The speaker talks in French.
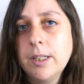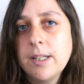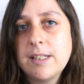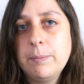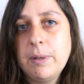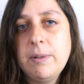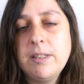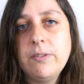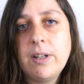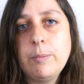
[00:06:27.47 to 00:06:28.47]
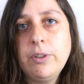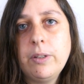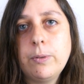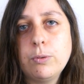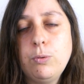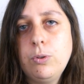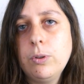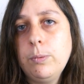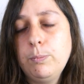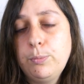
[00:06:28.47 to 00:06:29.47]
Ça me permettait vraiment d'avoir du
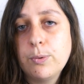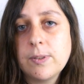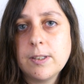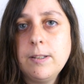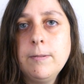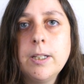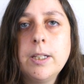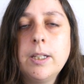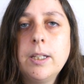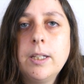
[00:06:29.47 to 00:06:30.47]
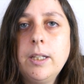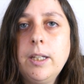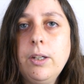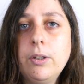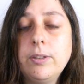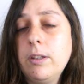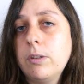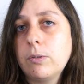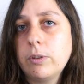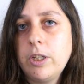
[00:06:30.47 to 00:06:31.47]
temps pour ça et d'être
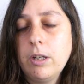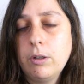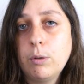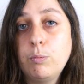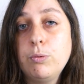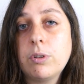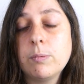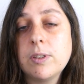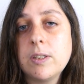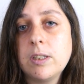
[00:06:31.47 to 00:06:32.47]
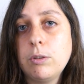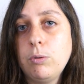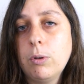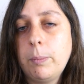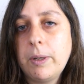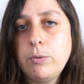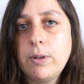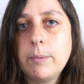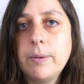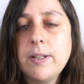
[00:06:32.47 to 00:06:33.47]
tranquille. En plus, comme ça, c'était du temps perdu
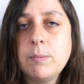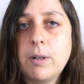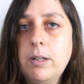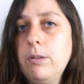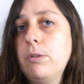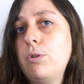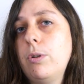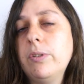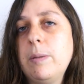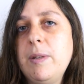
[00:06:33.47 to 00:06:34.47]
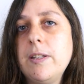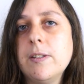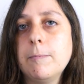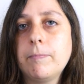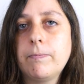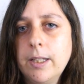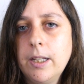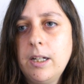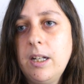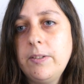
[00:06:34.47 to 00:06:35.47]
à la base, bah là, je le rentabilisais.
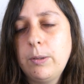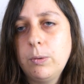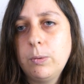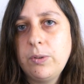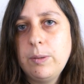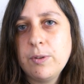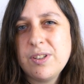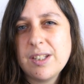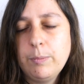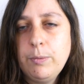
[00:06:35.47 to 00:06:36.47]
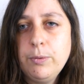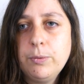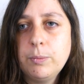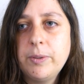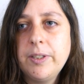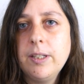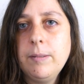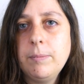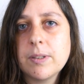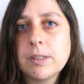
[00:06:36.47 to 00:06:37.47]
Là, avec le confinement, c'est un peu plus
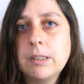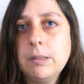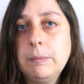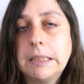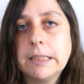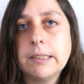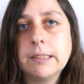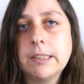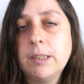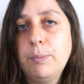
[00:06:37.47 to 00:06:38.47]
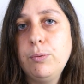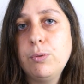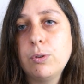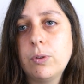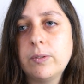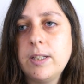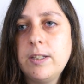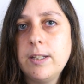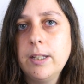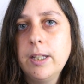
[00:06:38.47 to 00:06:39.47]
compliqué parce que bah, j'ai plus ce temps
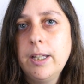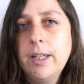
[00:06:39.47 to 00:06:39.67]
dédié.